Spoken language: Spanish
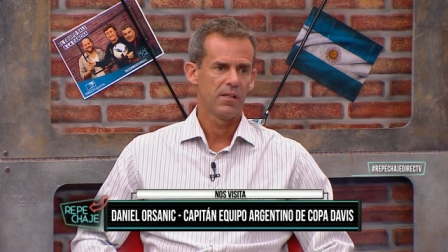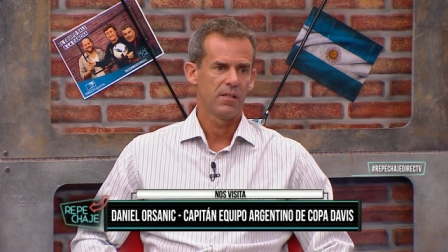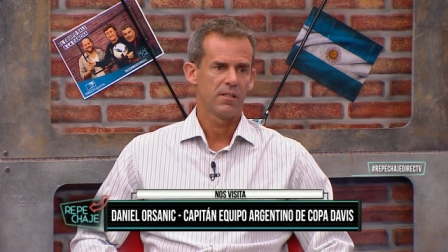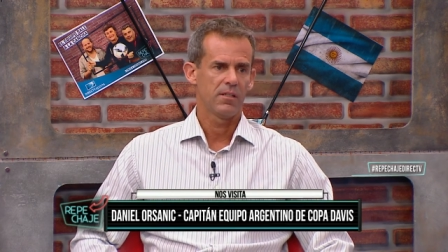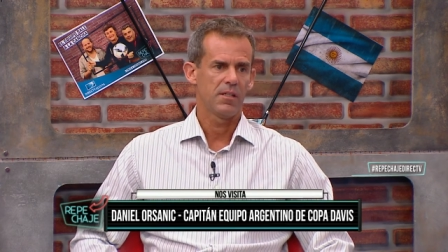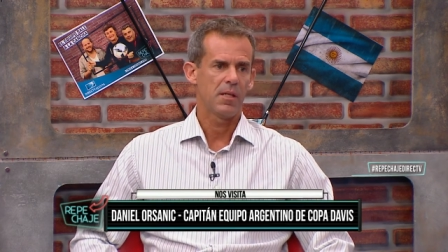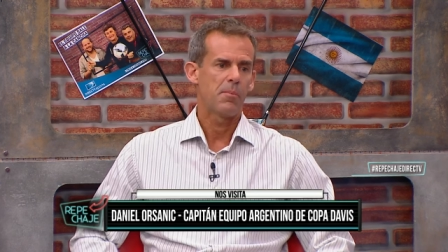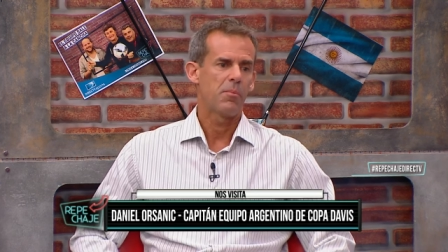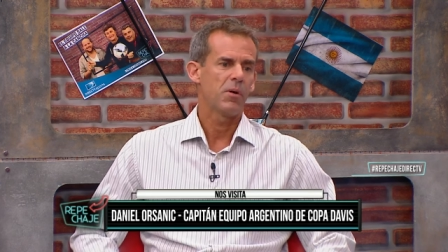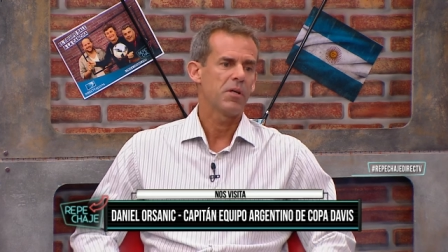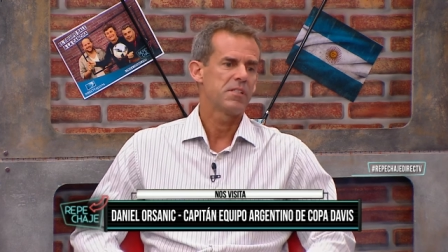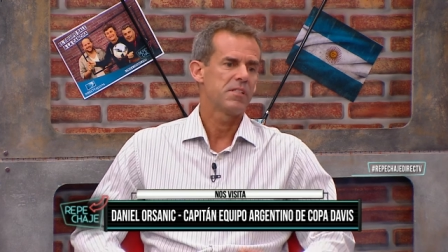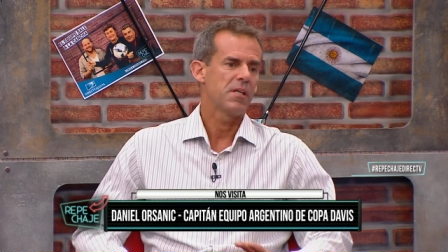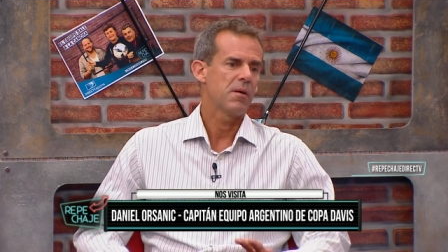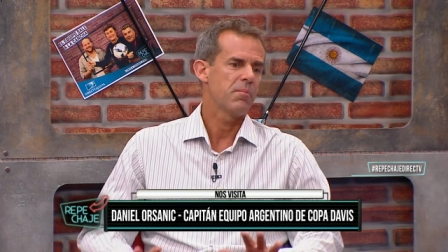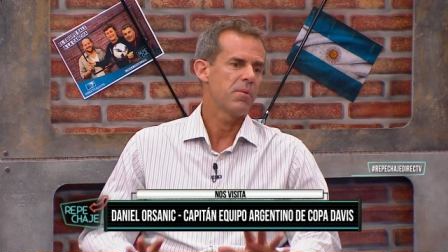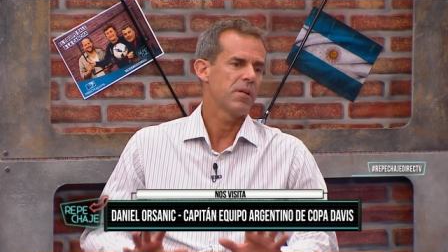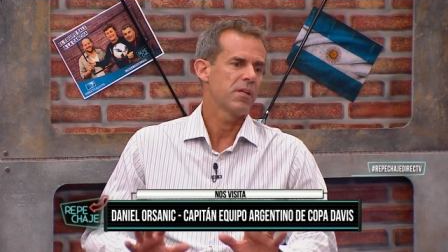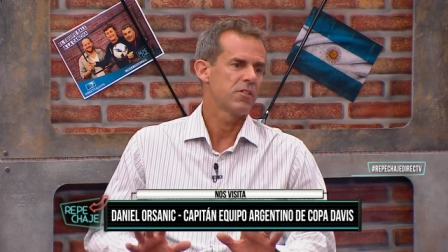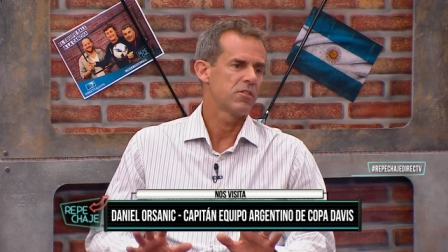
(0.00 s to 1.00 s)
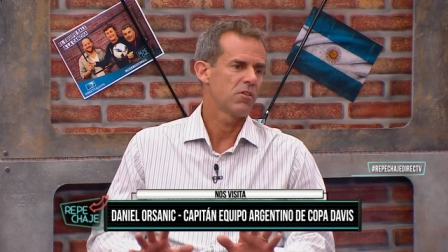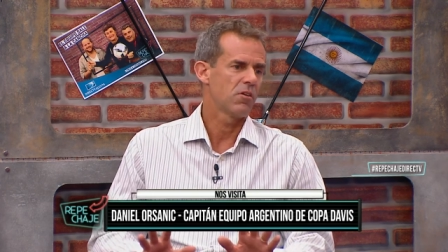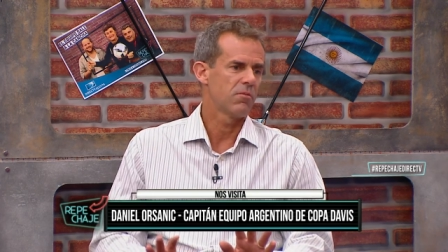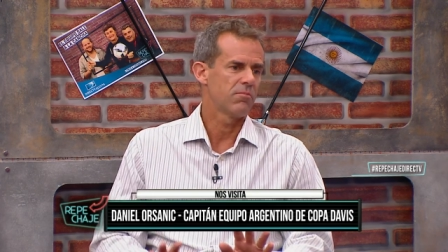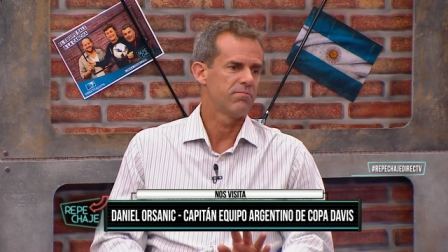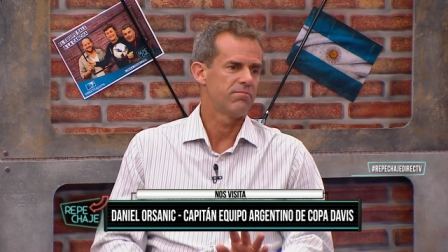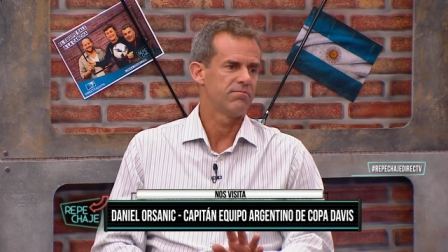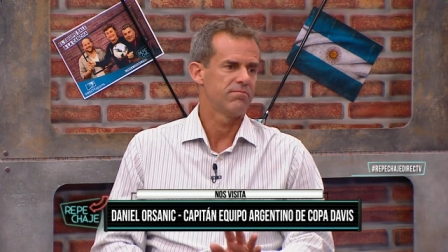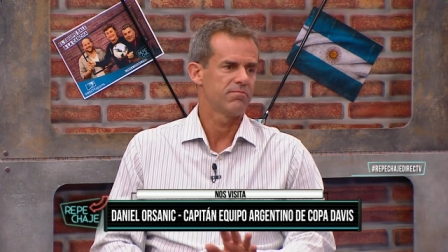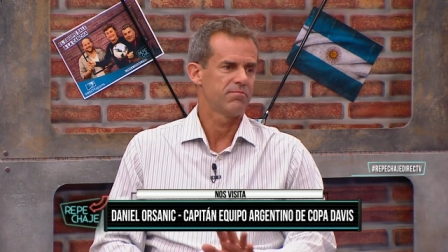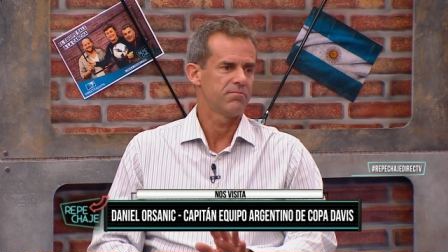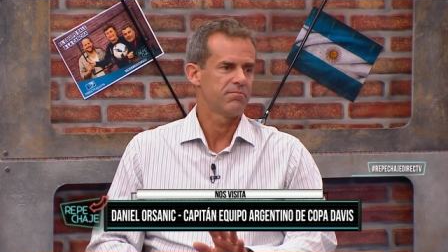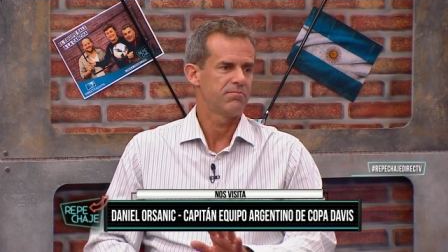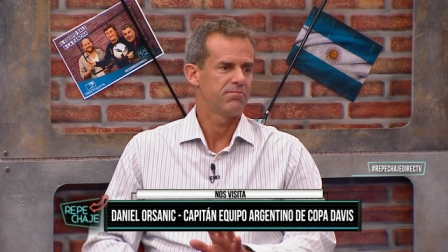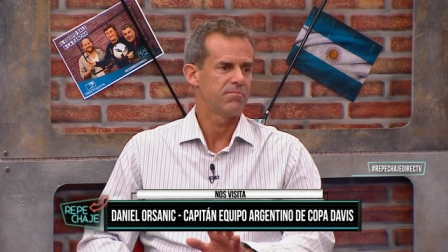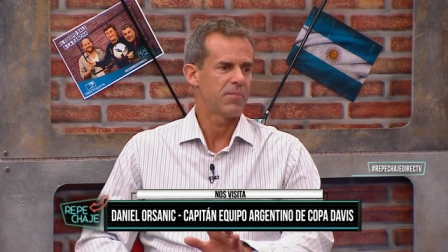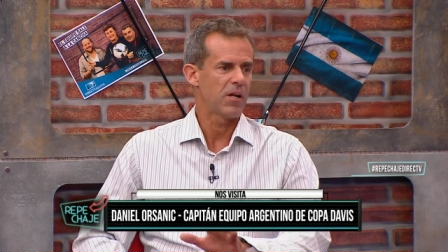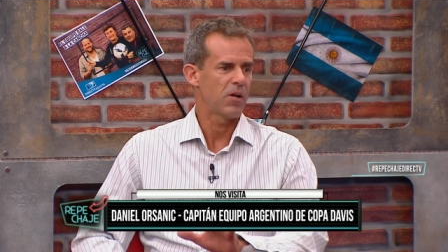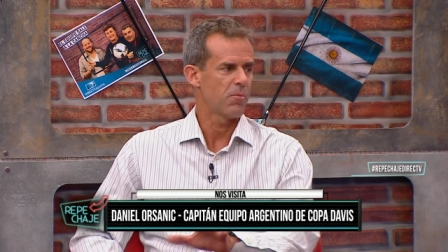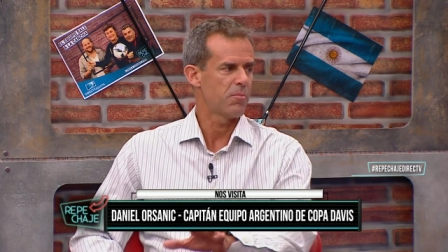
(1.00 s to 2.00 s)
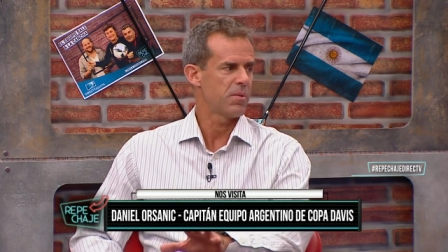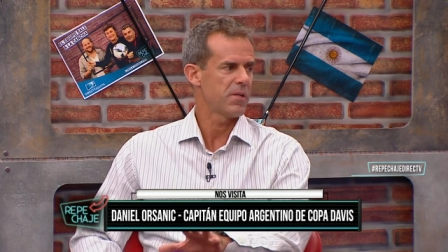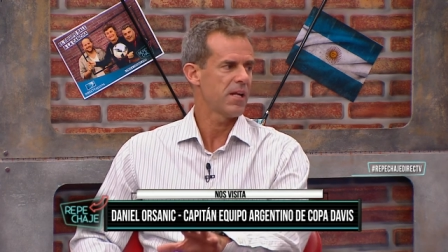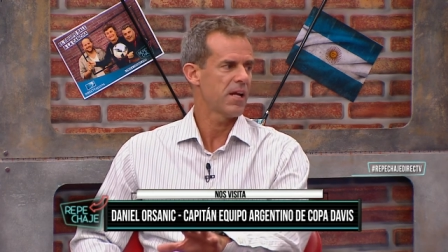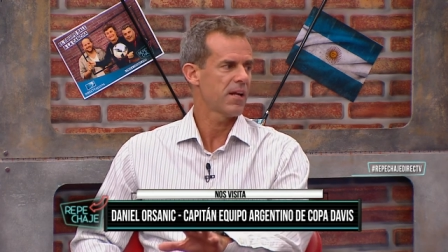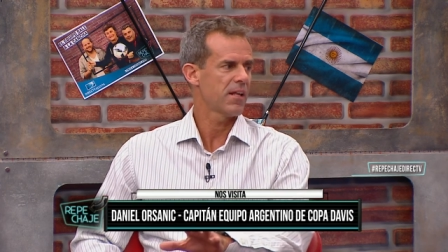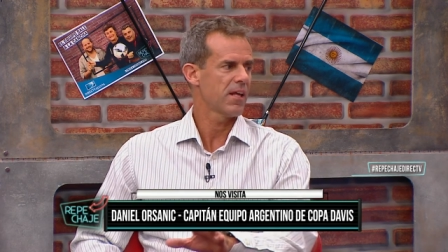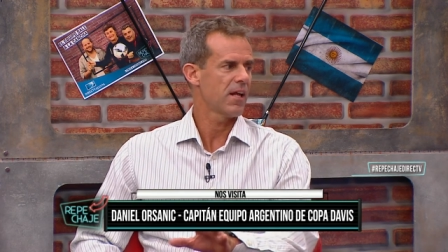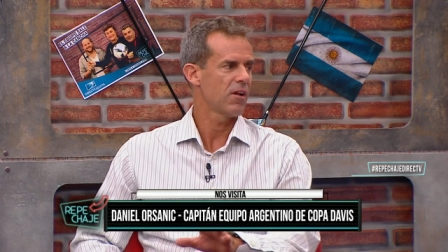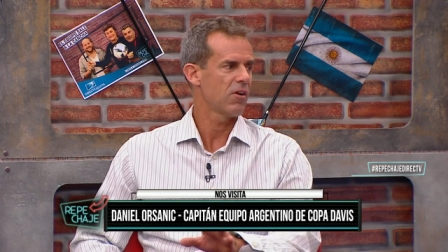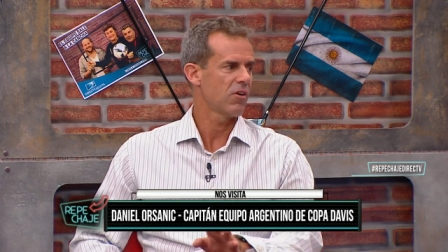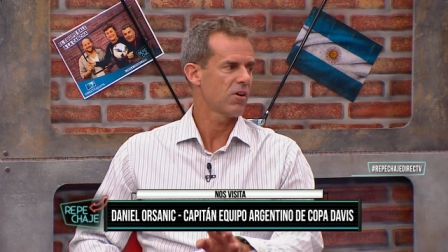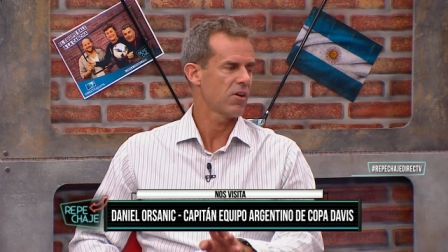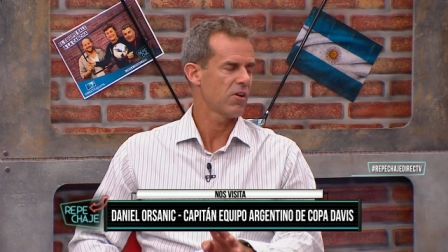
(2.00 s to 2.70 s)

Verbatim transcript: Después siempre yo, para opinar de algo,